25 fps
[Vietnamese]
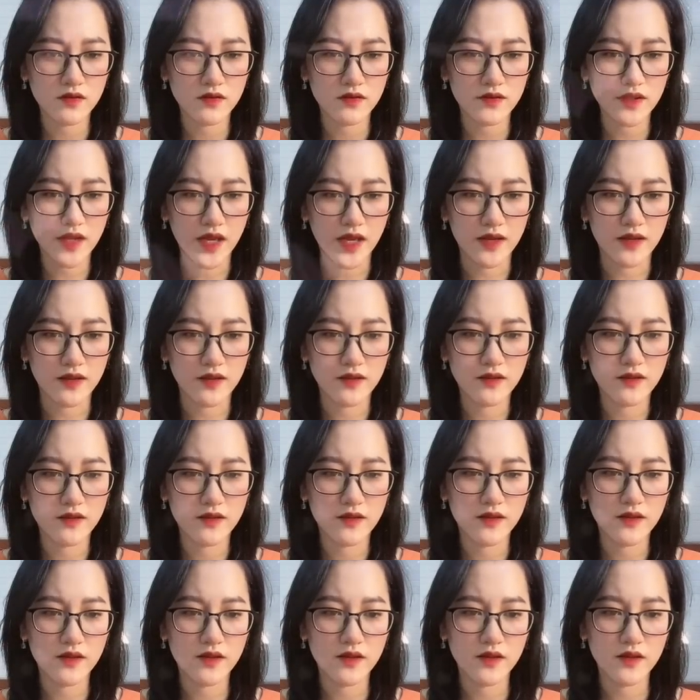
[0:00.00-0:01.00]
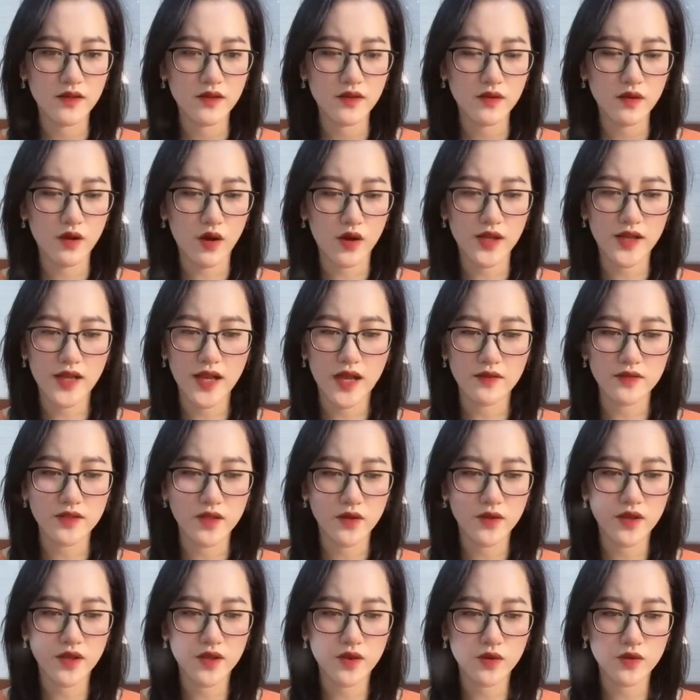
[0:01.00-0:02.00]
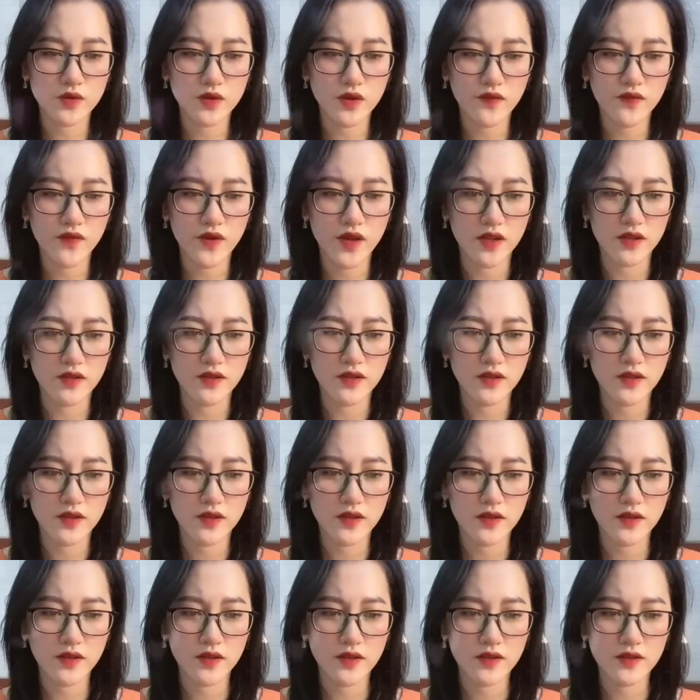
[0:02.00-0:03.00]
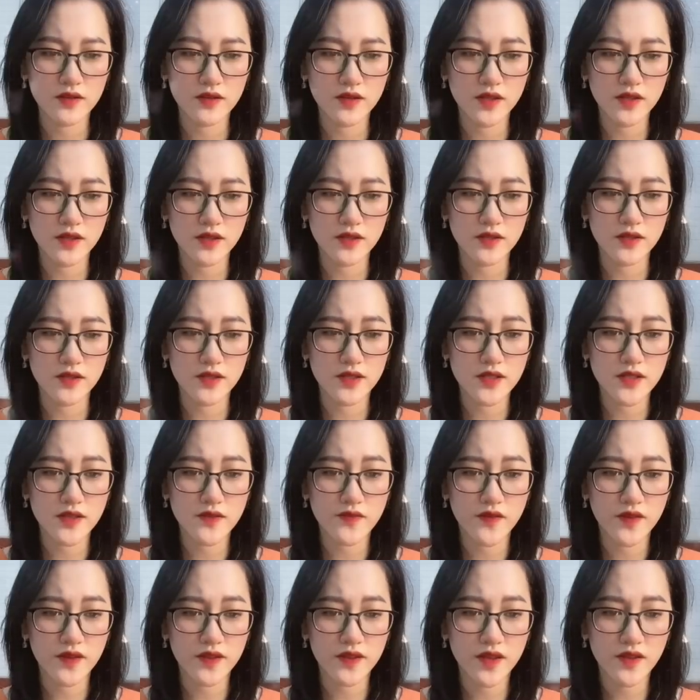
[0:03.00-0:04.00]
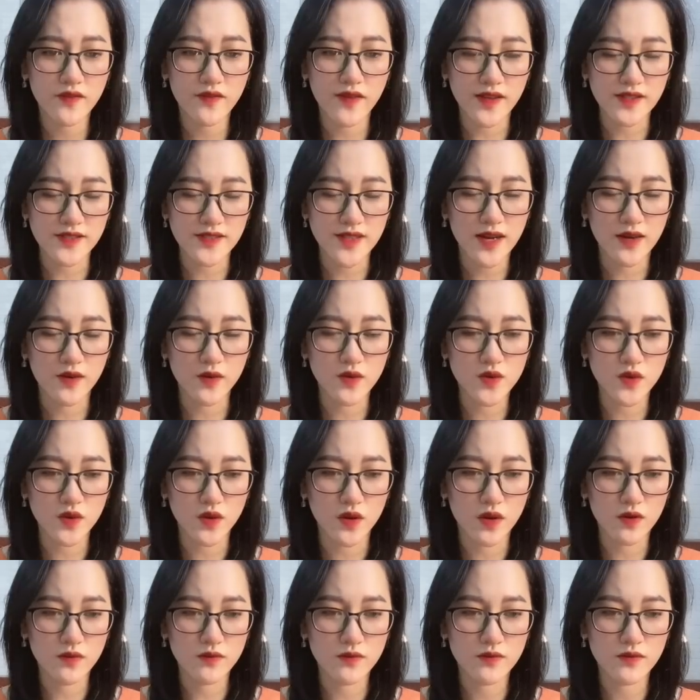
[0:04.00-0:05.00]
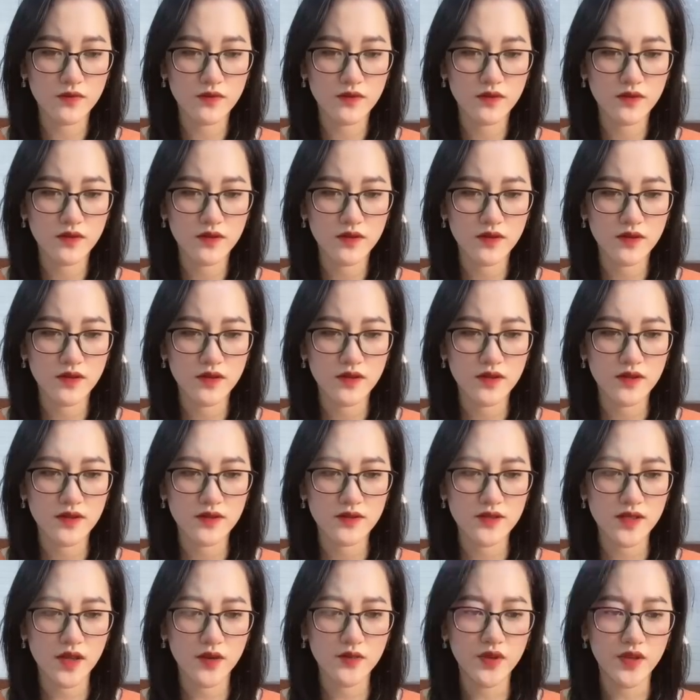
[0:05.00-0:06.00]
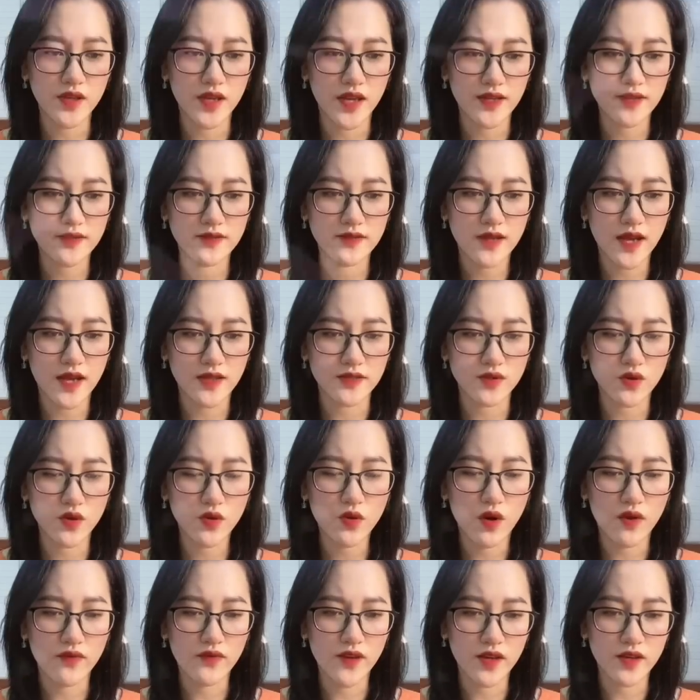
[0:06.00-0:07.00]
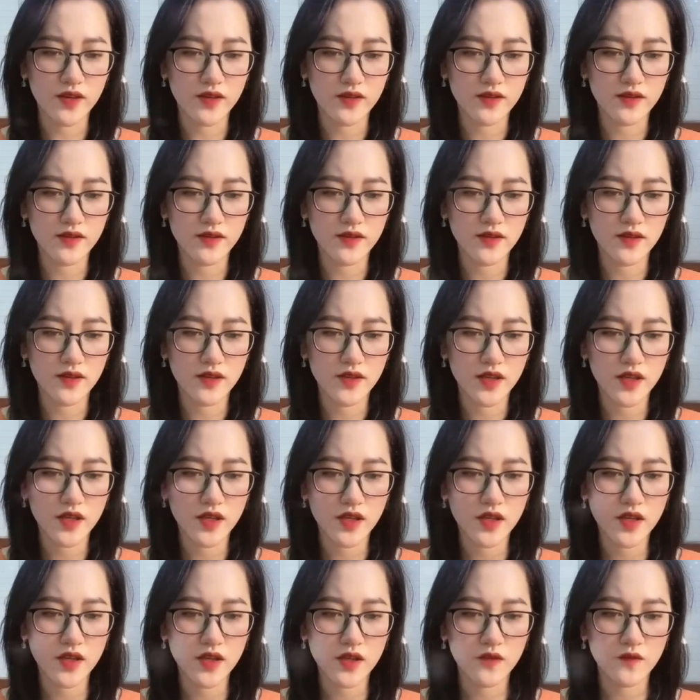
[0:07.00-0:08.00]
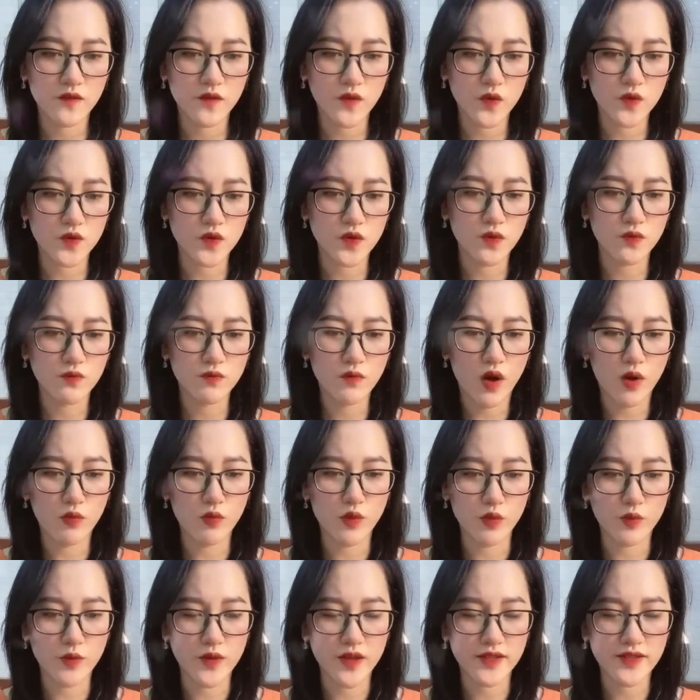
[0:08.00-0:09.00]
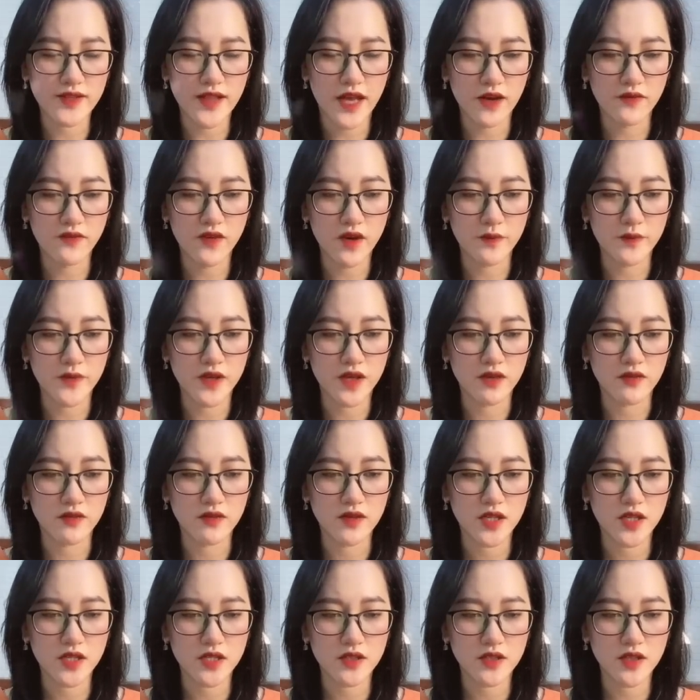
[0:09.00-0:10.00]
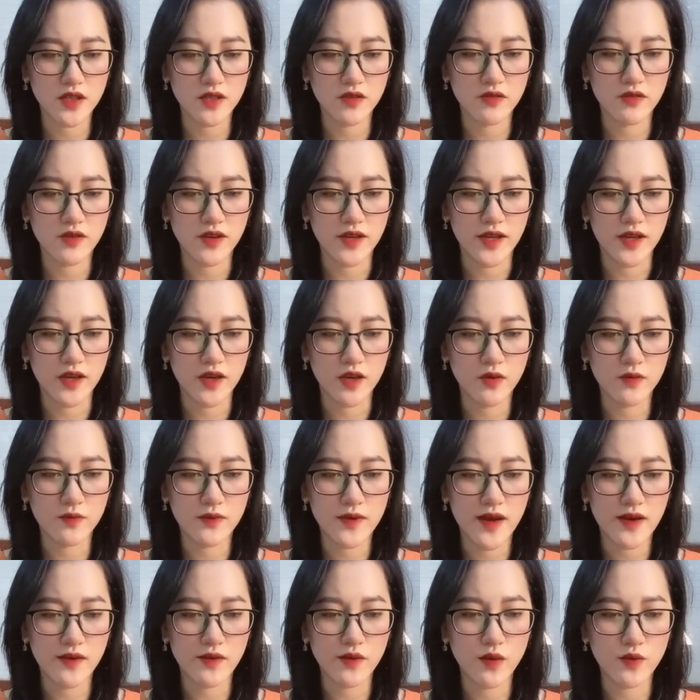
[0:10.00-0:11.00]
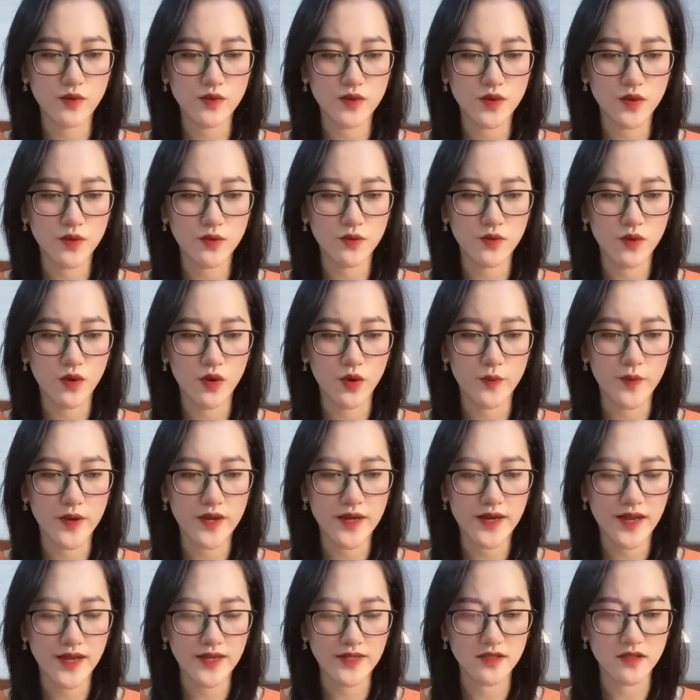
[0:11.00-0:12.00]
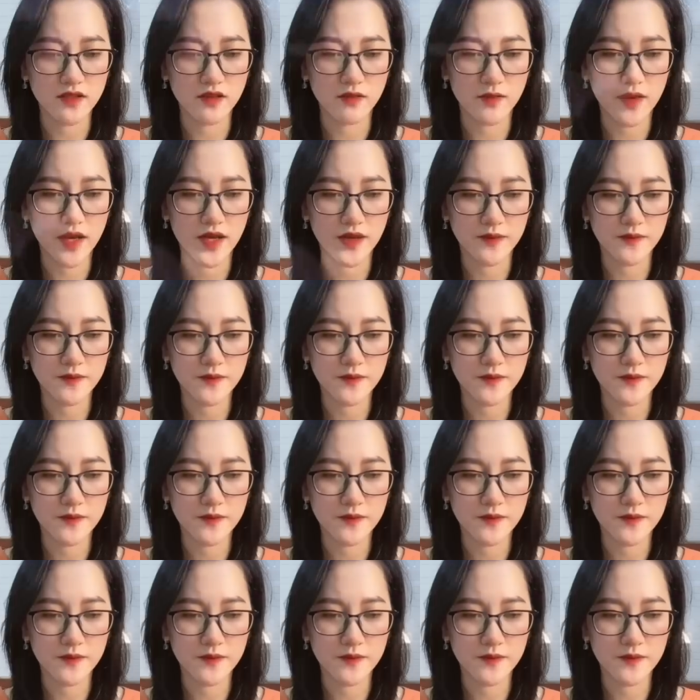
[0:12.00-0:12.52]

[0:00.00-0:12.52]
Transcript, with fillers: Này, có khi nào sau khi tôi xuất viện thì TG phê tích phá sản luôn rồi không? Sao nhìn anh nhàn rỗi quá vậy? phủ Dung bỏ một miếng táo vào miệng, nhìn người đàn ông đang ung dung ngồi bên cạnh giường bệnh.